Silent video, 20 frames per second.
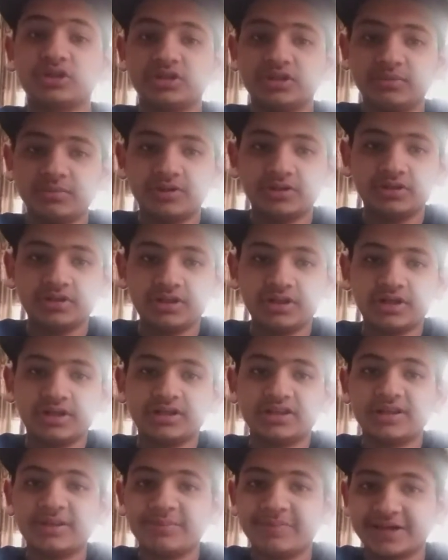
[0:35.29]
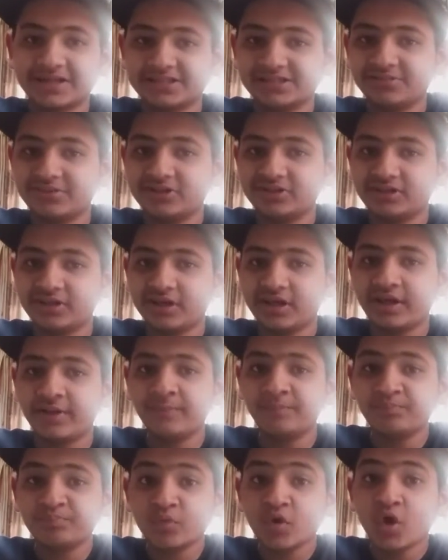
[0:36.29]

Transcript: कितनी बनती है कितने पैसे बनते हैं